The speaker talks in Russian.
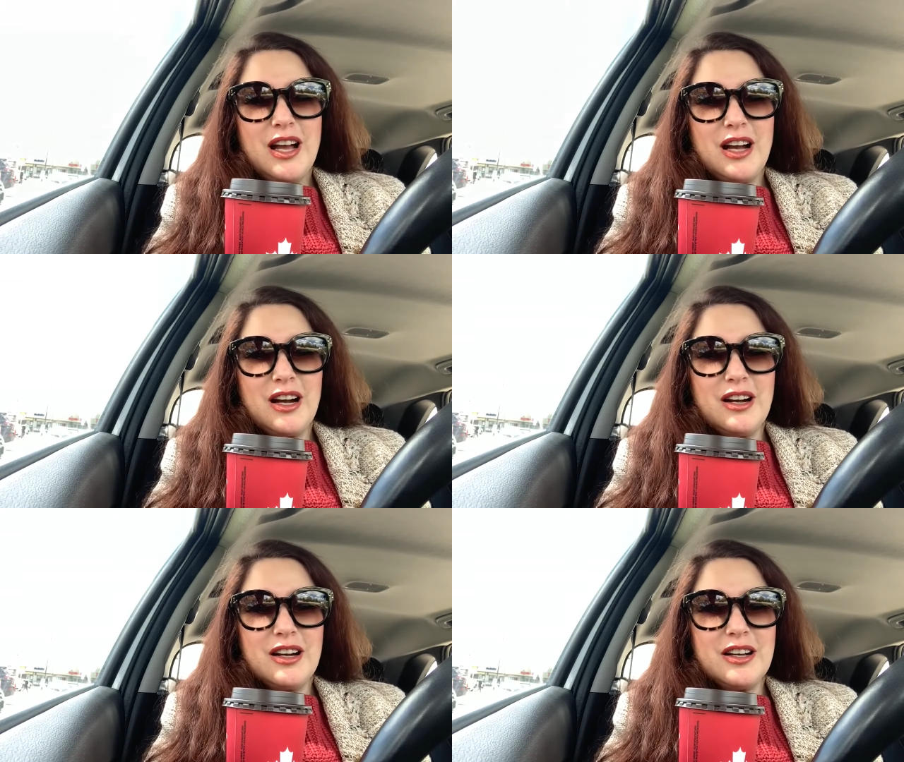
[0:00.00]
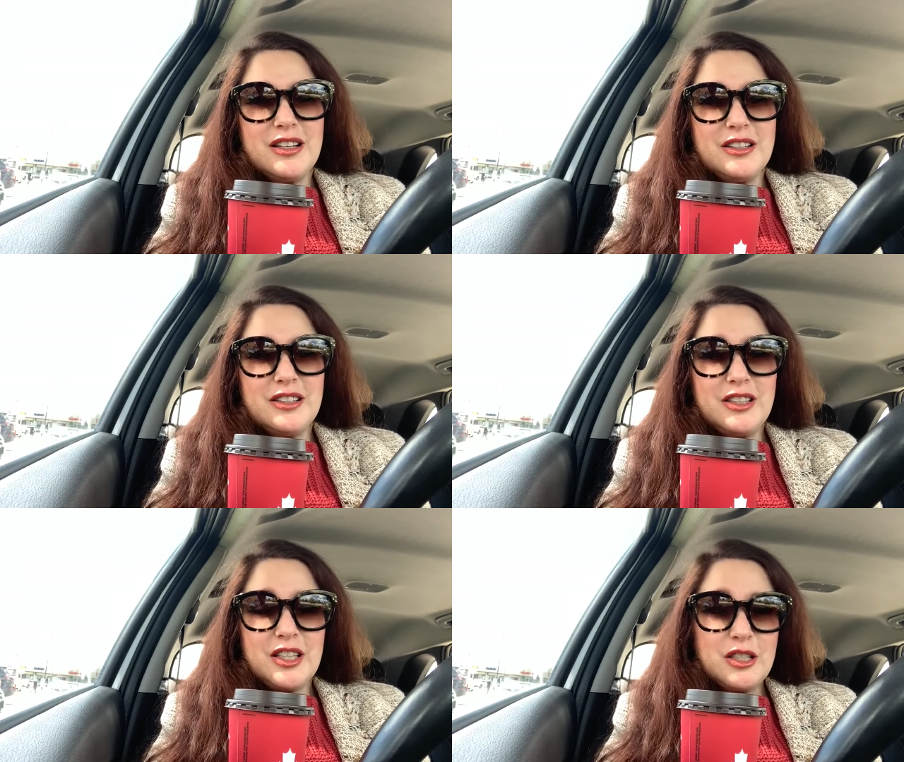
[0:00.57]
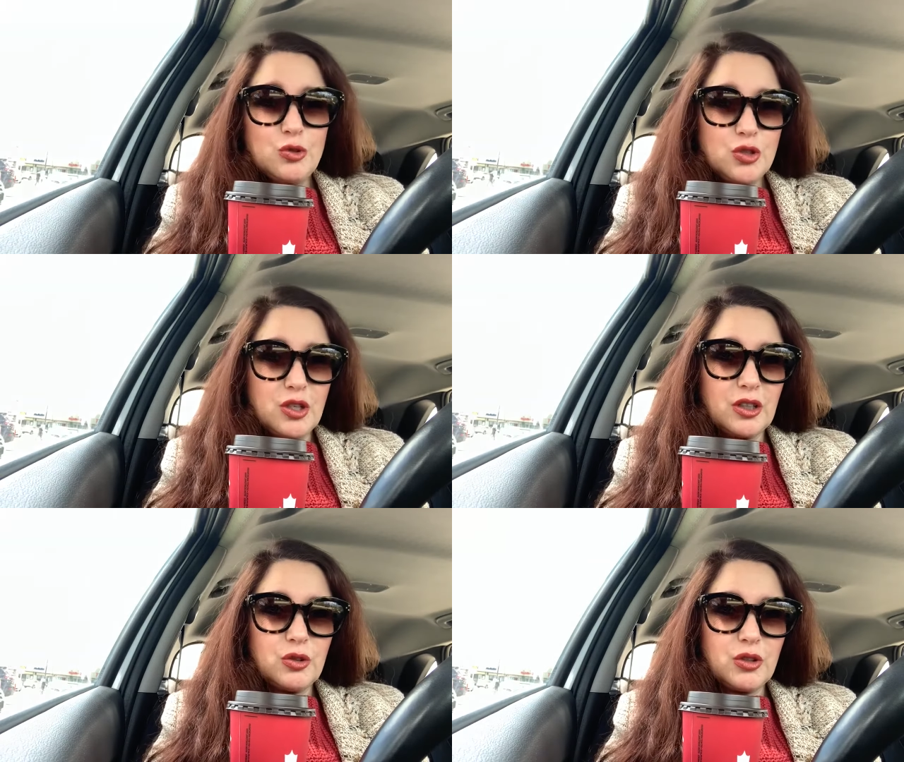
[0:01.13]
А, есть
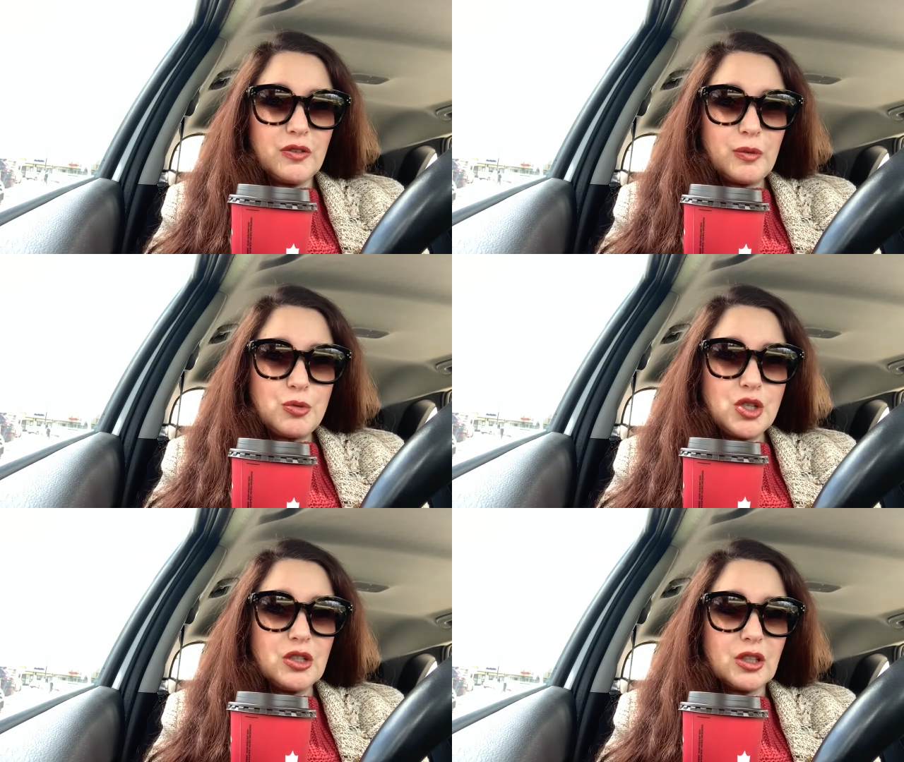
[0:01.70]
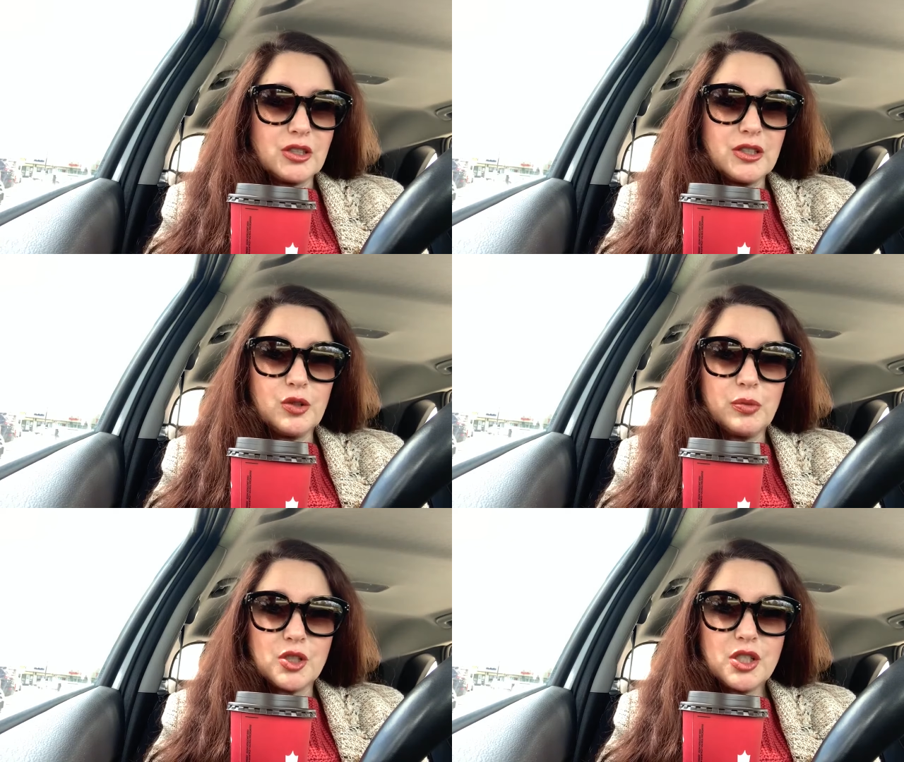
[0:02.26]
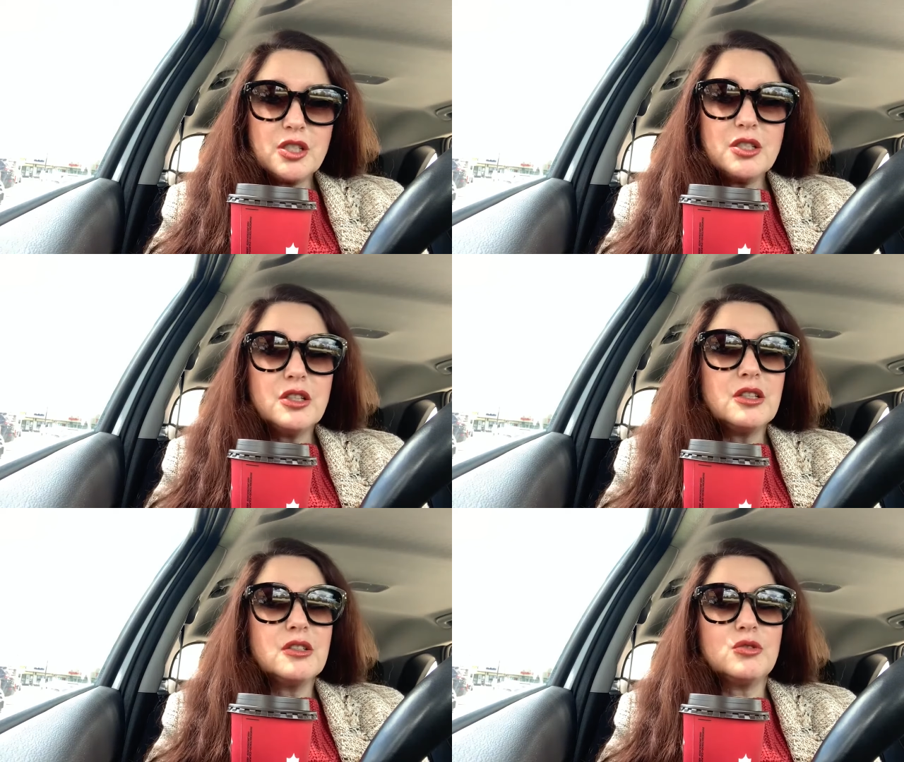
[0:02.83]
люди, которые вообще не толстеют по
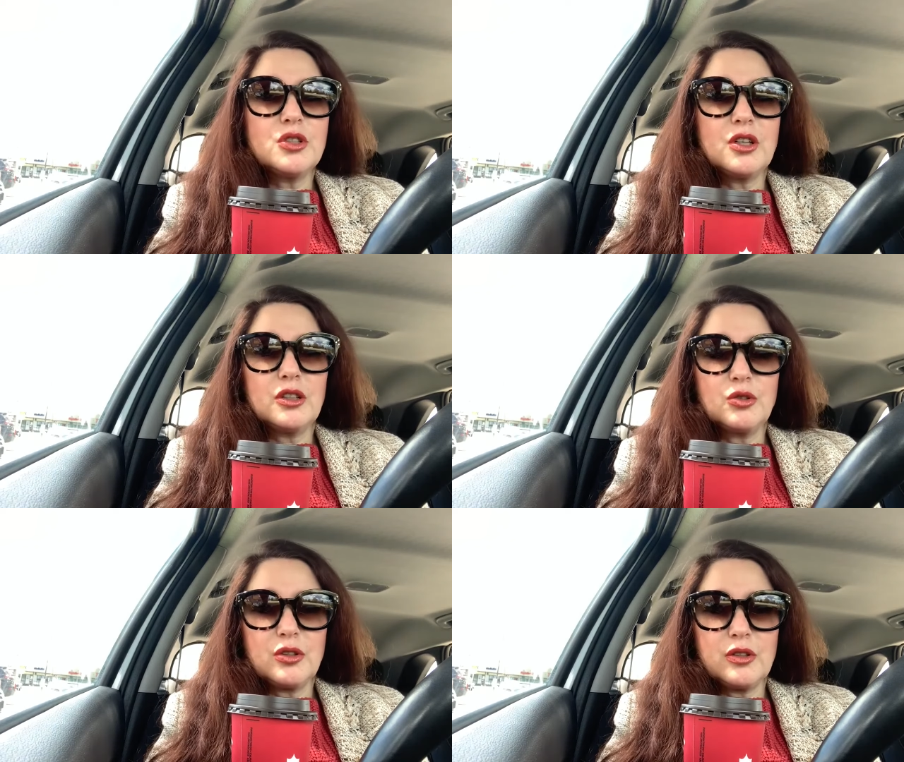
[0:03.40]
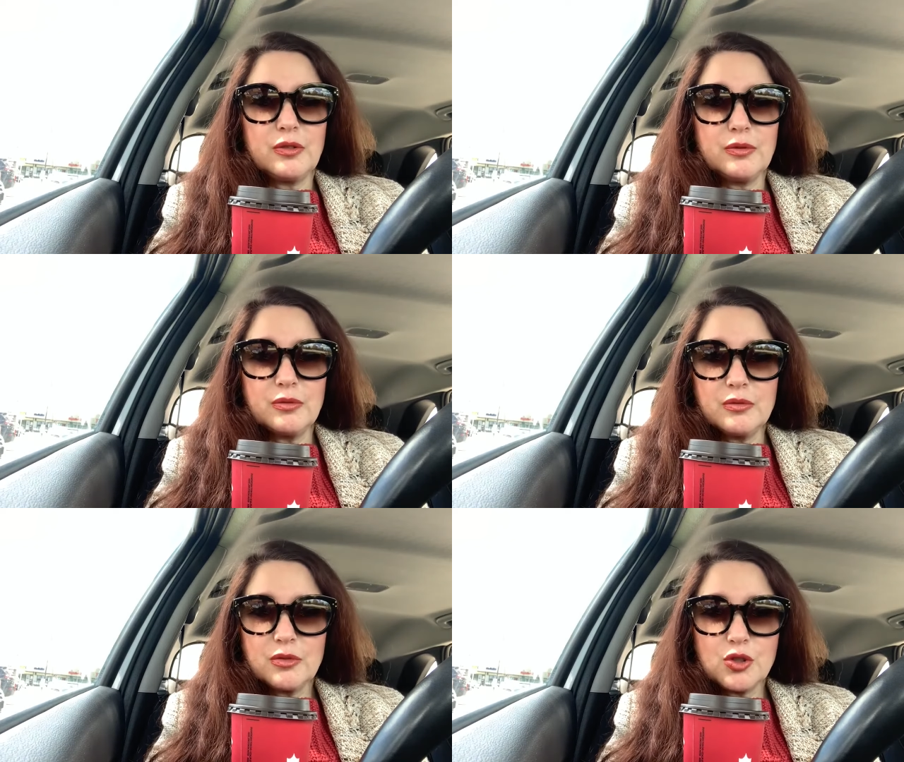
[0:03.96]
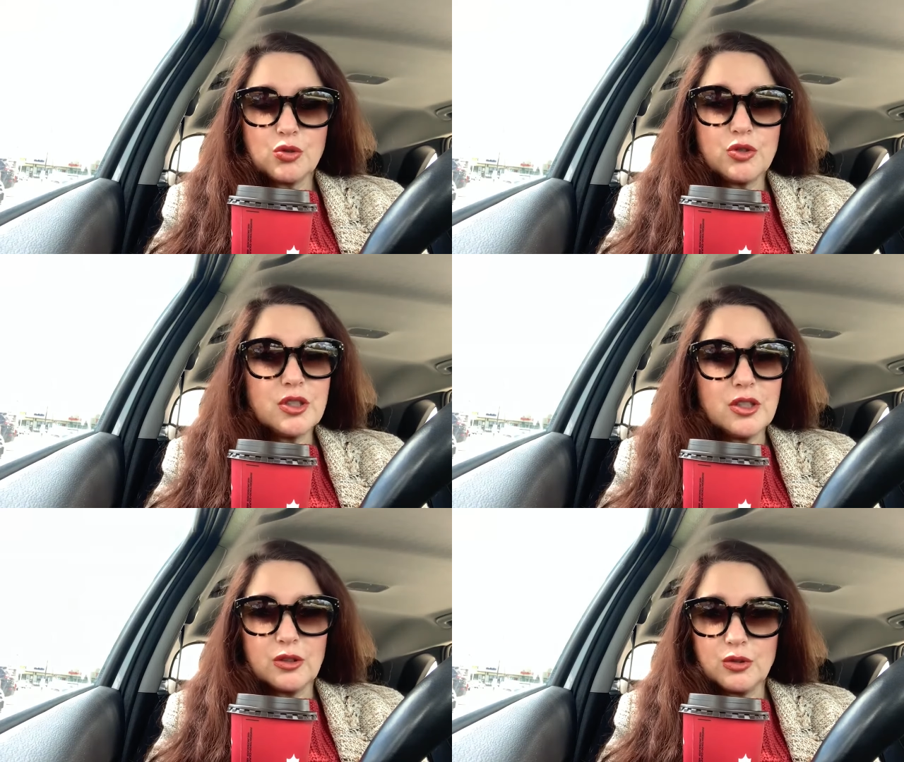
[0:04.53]
жизни, есть люди, которые что
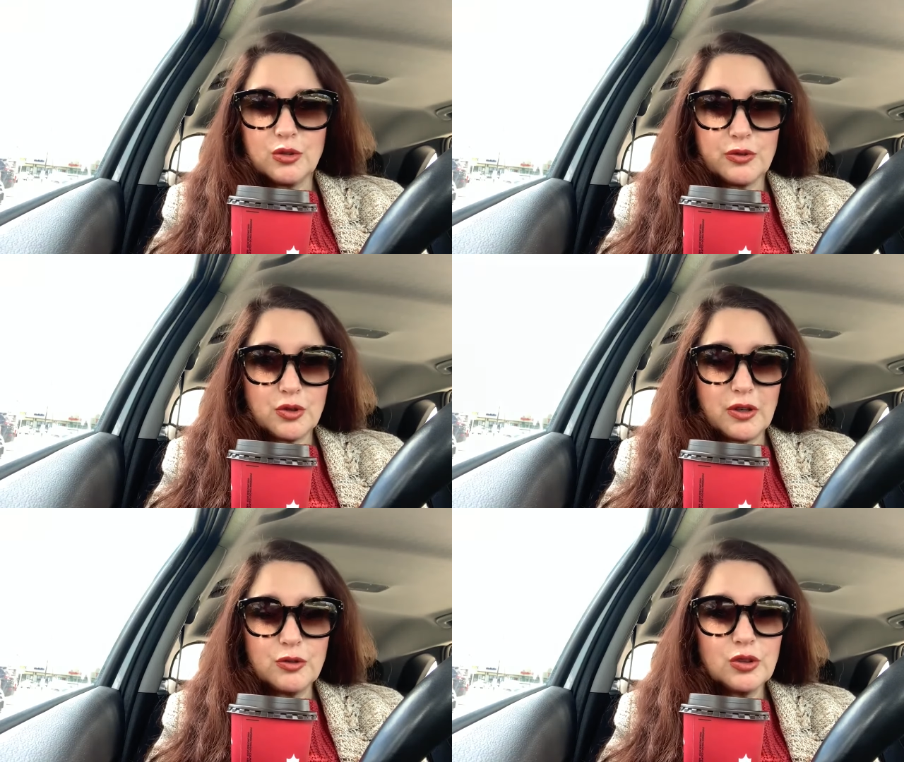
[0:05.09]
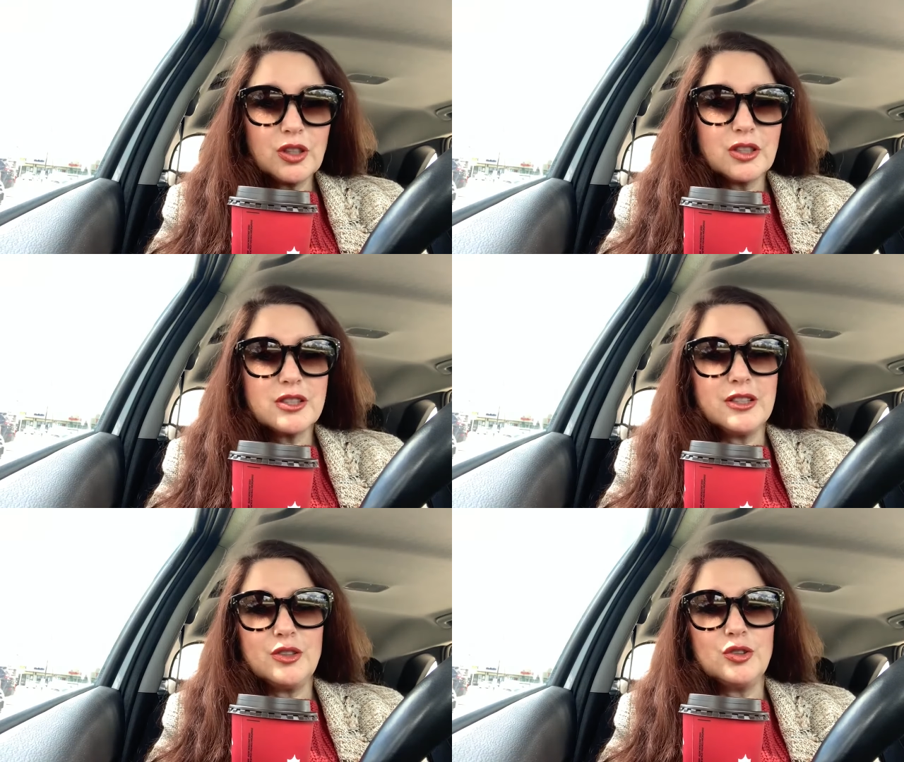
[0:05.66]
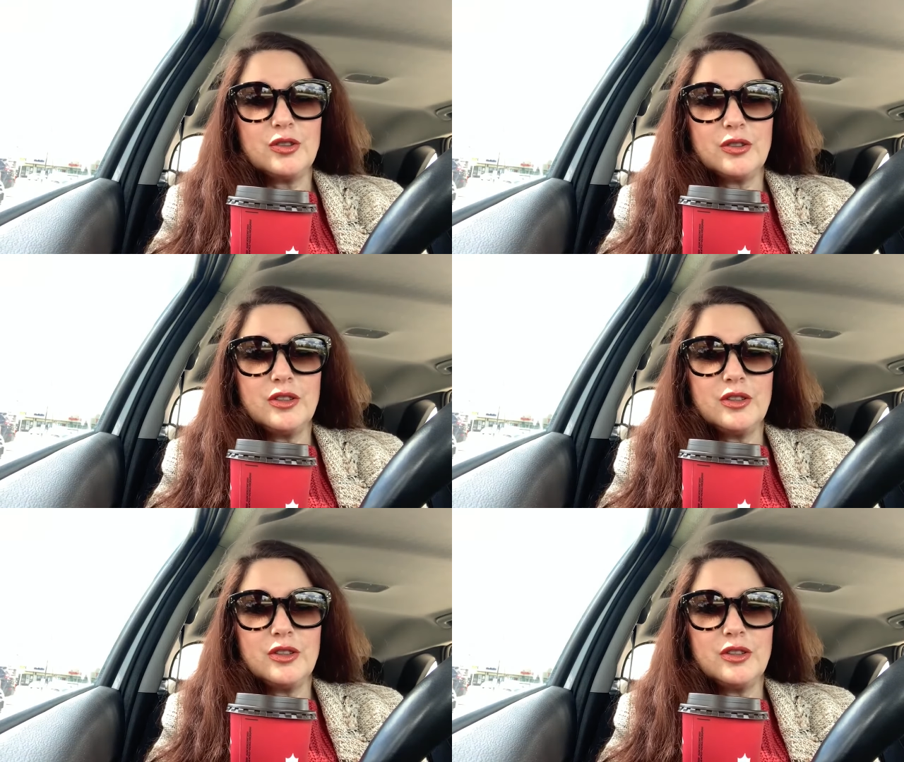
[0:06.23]
не делают, то все равно толстеют.